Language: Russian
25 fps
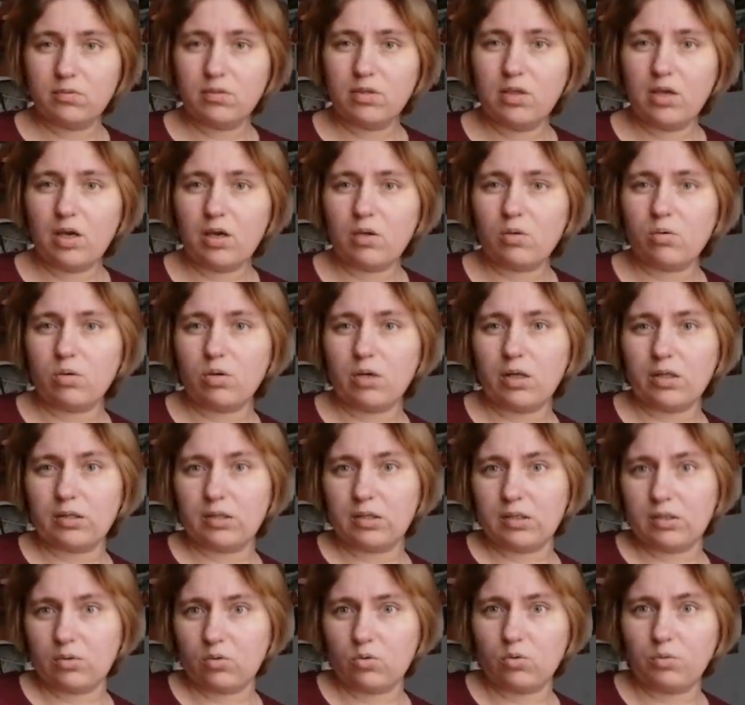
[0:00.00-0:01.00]

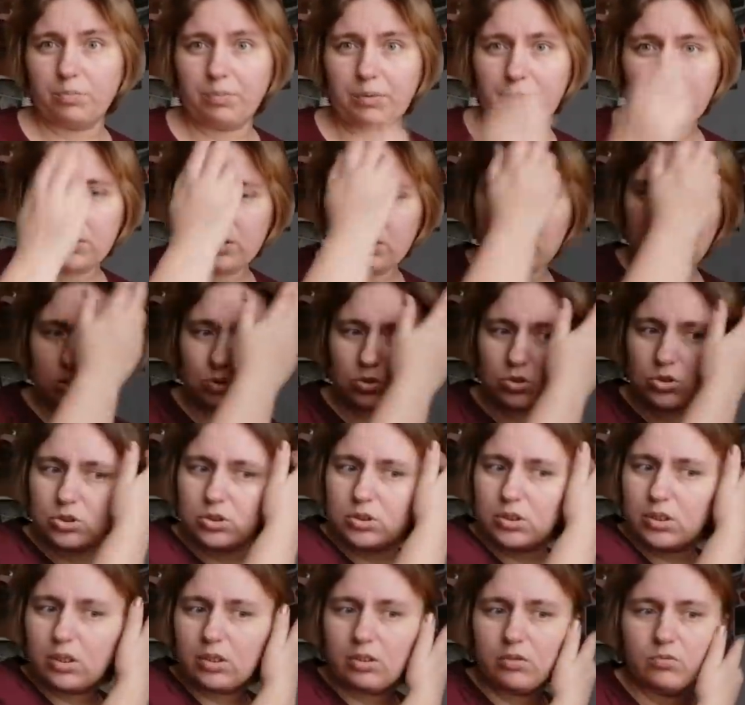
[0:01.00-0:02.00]
неаккуратно так упала,
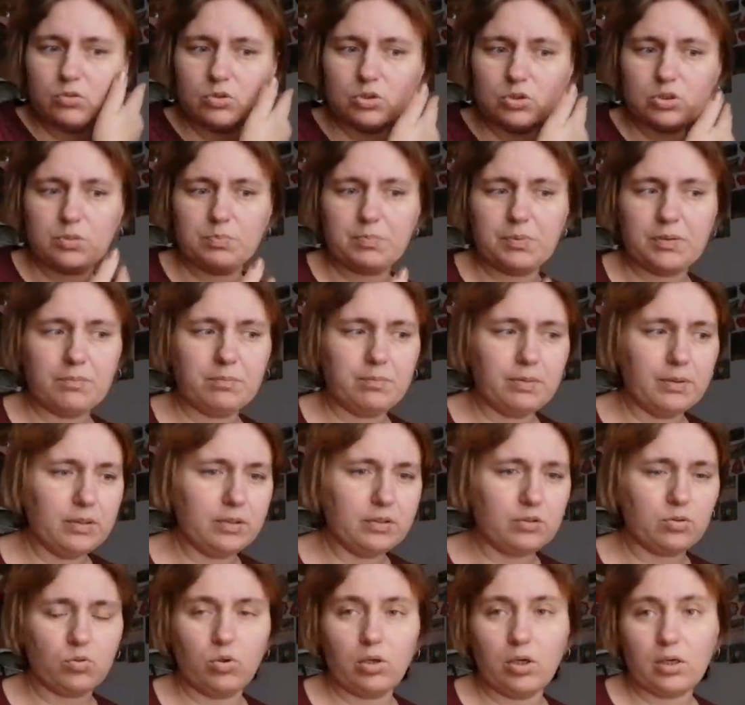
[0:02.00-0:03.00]
короче говоря. И вот теперь
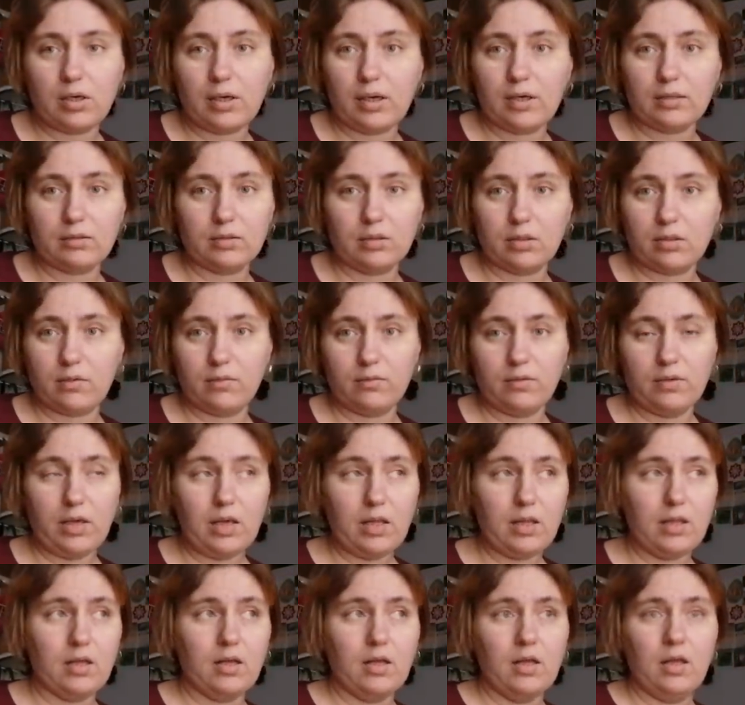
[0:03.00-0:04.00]
болит. Кое-как
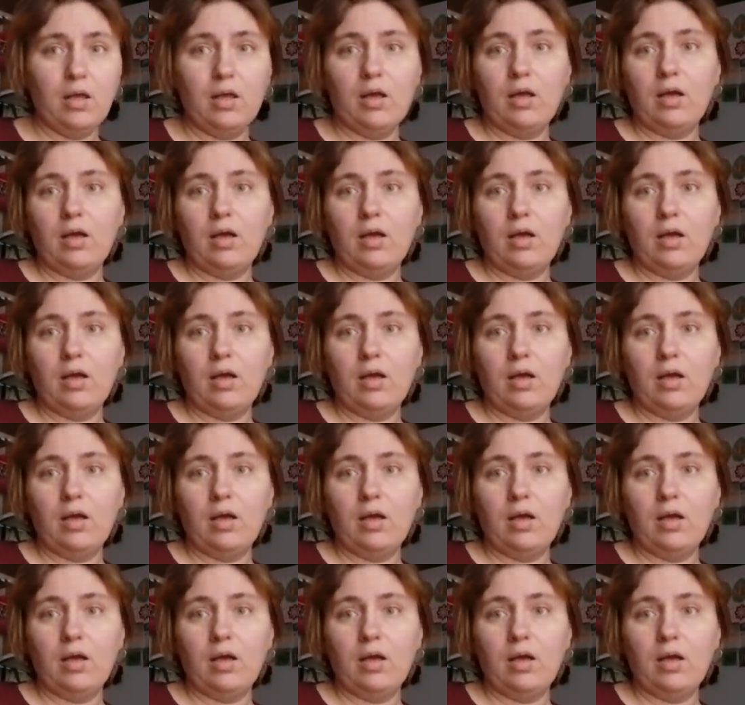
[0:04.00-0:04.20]
доковыляла.